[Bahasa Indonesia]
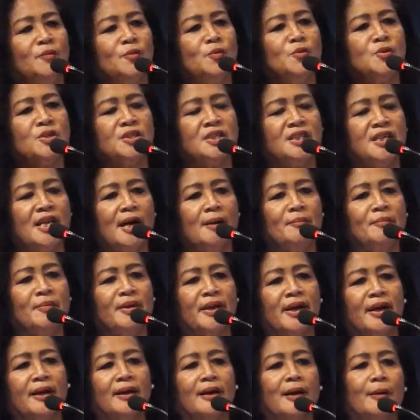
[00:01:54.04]
Usia
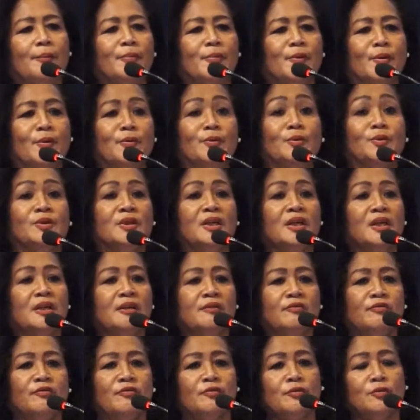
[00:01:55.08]
mereka
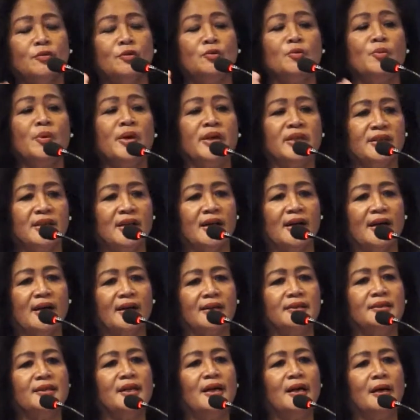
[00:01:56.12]
produktif, duitnya
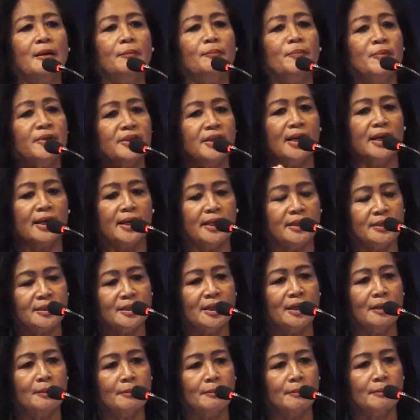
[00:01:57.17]
ada,
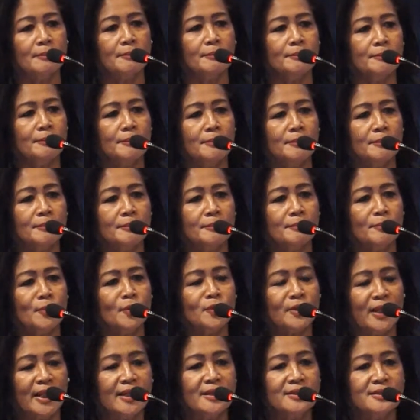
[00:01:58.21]
penyakitnya
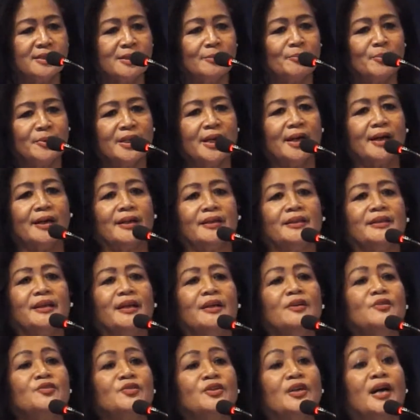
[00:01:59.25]
potensi penyakitnya
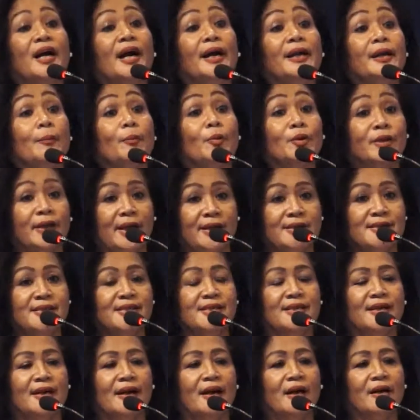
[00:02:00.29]
juga ada
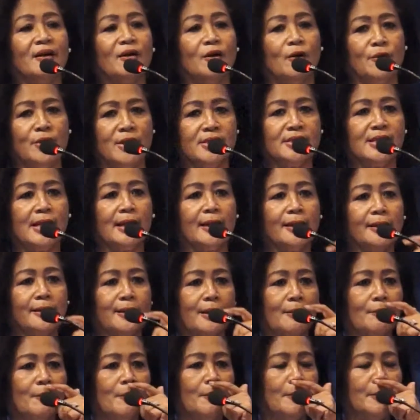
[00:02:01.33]
potensi ya kalau udah sakit
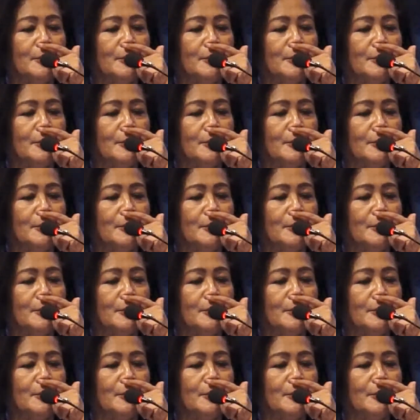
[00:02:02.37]
ya